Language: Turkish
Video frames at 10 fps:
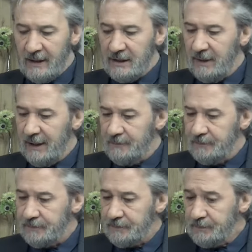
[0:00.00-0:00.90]
Şimdi
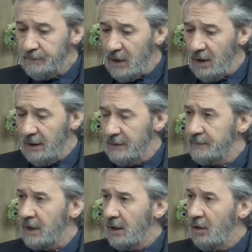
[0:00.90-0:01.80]
en az
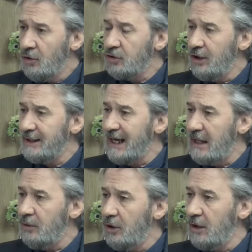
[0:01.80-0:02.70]
e, tepki Özgür
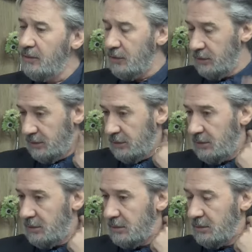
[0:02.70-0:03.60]
Özel böyle olmuş, listeme
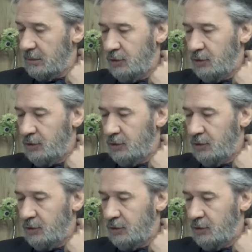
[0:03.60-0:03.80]
olmuş.